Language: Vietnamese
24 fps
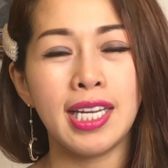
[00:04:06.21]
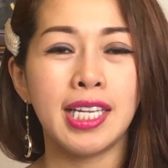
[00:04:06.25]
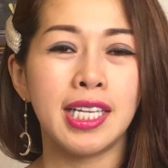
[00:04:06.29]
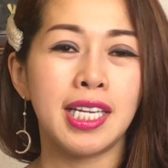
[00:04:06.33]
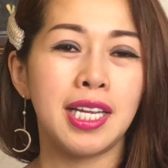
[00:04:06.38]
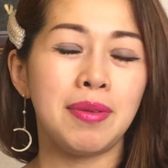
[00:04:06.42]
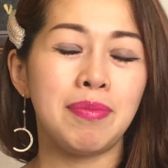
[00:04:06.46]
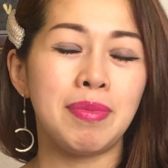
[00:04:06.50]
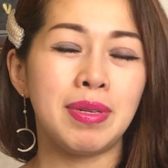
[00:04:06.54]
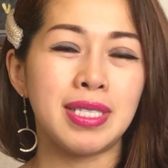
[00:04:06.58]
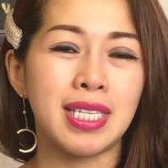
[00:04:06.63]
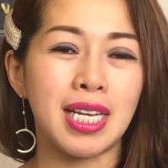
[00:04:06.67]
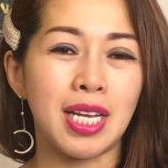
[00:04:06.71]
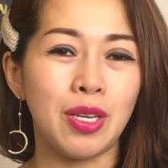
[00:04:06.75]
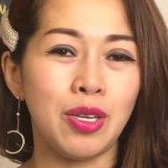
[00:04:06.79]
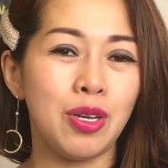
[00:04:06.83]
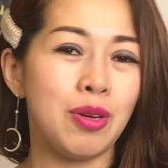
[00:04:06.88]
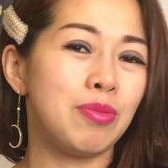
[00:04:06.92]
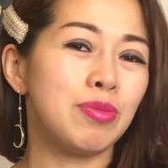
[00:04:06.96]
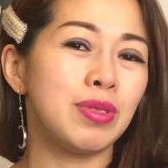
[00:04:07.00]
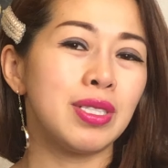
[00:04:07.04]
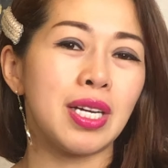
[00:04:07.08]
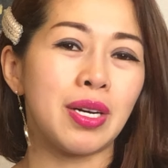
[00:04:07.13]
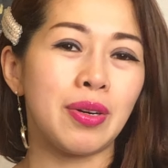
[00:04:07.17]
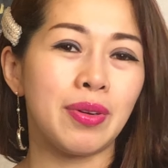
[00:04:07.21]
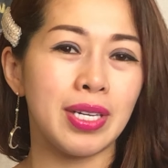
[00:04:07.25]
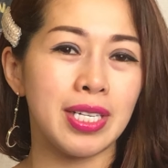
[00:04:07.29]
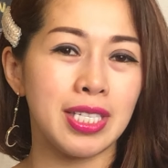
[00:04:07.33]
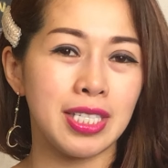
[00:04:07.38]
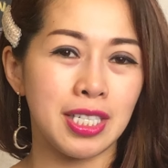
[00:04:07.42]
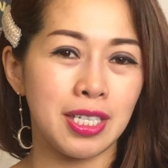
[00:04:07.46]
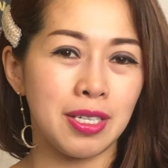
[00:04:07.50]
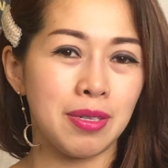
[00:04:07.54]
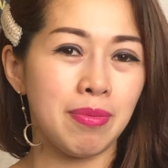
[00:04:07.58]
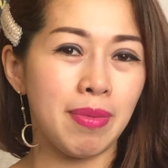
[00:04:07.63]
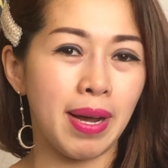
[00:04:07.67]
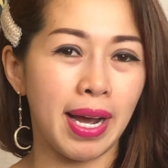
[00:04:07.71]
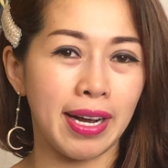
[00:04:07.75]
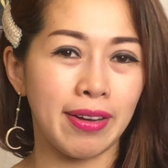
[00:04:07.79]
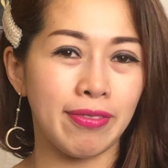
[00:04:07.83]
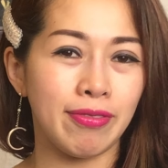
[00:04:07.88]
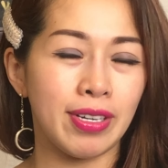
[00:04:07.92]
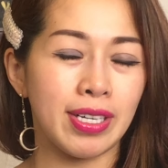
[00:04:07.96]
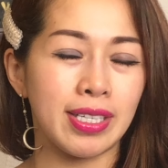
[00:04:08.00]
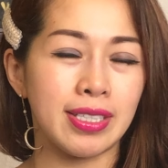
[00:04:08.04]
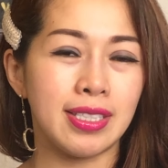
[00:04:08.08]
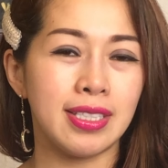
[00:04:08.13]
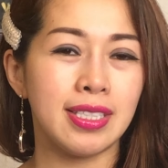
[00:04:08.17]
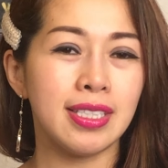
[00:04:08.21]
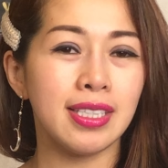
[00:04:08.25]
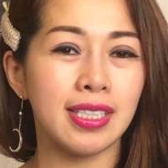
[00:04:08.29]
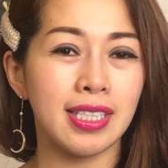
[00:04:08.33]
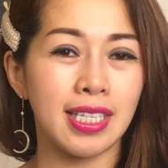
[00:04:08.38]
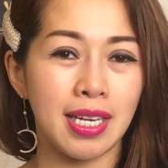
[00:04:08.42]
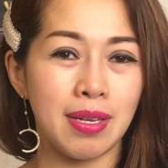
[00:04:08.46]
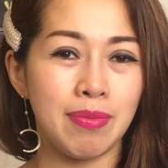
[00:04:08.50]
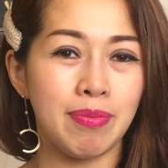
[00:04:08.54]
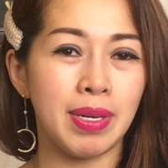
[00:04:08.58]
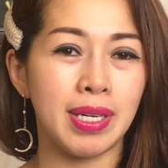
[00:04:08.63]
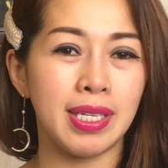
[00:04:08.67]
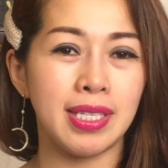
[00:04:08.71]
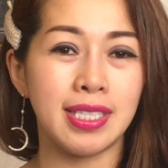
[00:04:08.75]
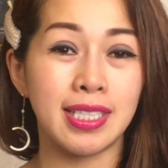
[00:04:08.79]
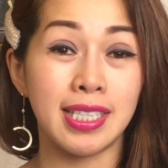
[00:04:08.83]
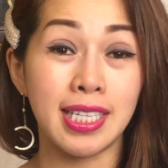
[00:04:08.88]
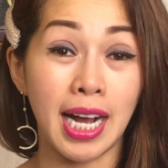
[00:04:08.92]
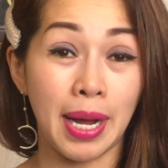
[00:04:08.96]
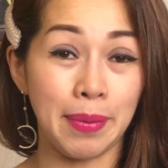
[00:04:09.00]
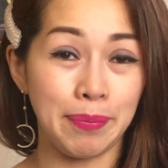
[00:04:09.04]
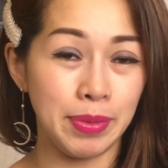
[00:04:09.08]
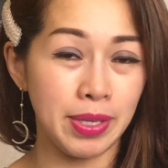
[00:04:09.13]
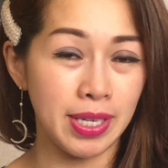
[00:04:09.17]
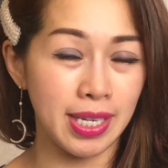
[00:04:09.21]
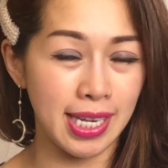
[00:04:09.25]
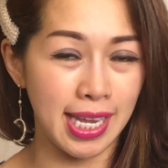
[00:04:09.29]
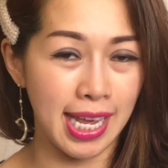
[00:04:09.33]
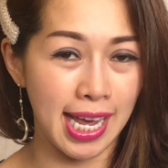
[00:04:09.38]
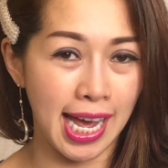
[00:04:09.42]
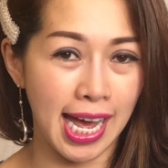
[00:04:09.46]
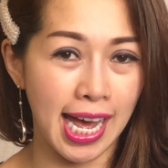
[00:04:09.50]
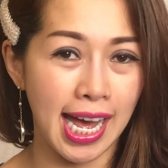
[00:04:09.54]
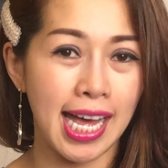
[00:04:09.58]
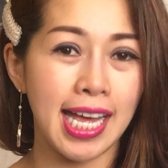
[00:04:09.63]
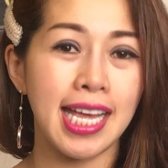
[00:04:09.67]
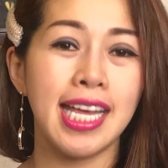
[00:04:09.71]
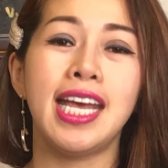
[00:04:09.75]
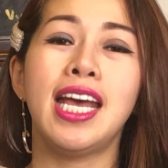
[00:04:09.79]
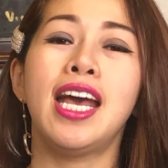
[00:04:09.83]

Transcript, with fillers: thì mình sẽ dùng sau khi rửa mặt và trước khi mình dưỡng ẩm cho da